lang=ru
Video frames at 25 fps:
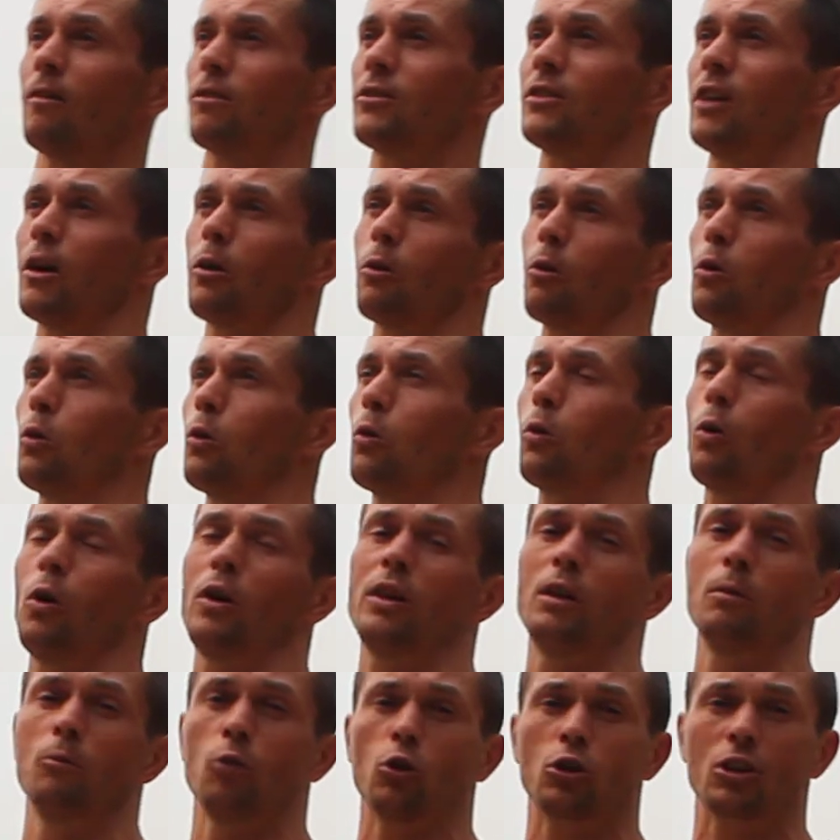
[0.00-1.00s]
второй рукой
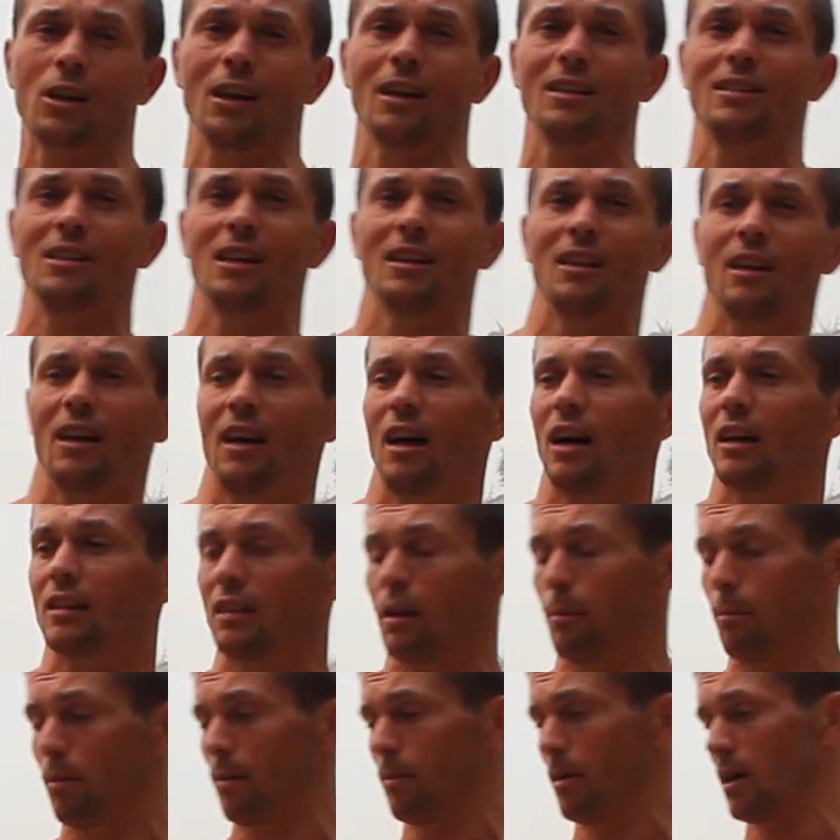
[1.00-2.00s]
немножко где-то
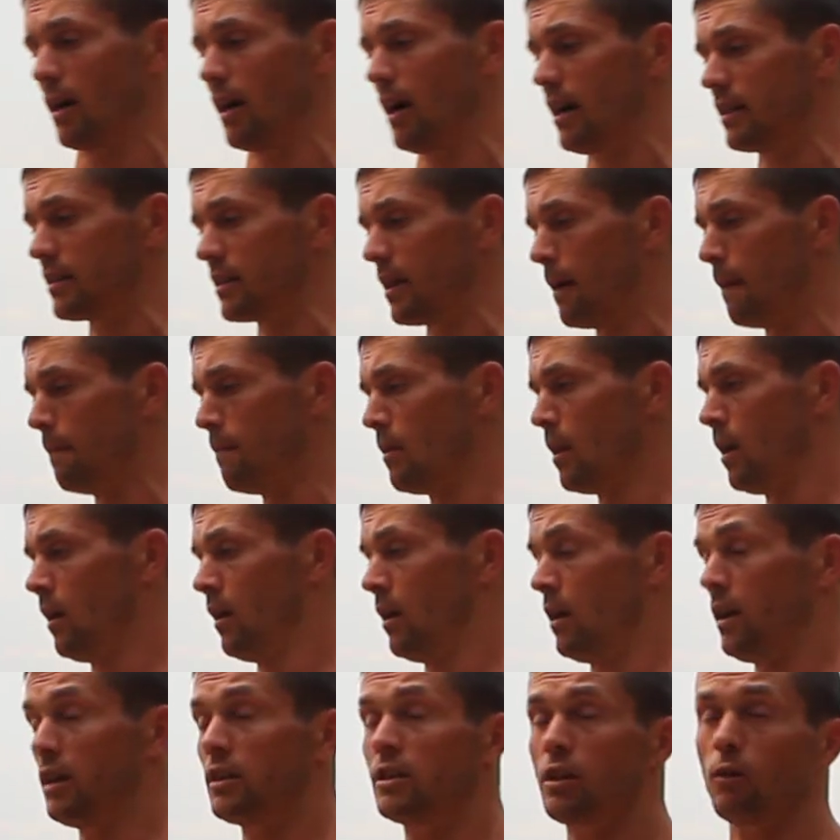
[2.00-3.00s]
как-то помогать.
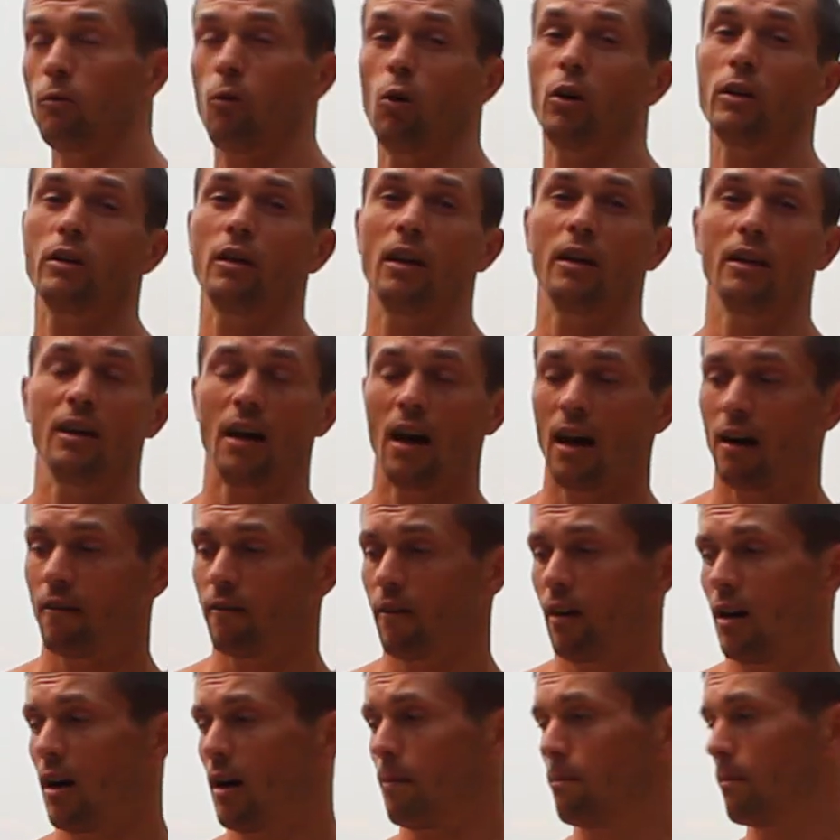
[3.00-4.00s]
И сегодня я
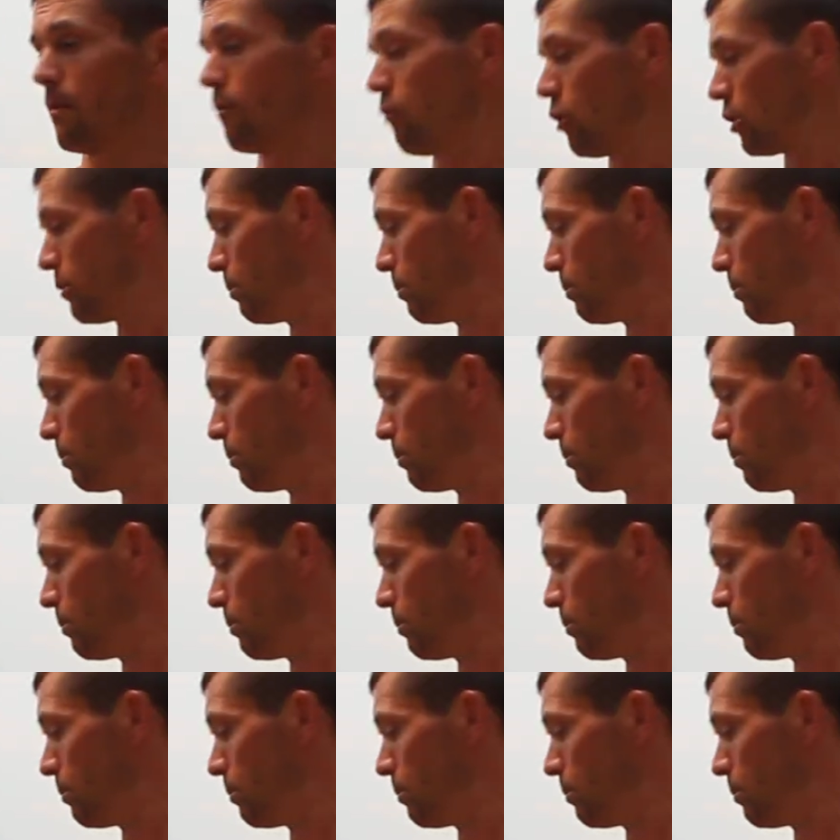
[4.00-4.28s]
вам вот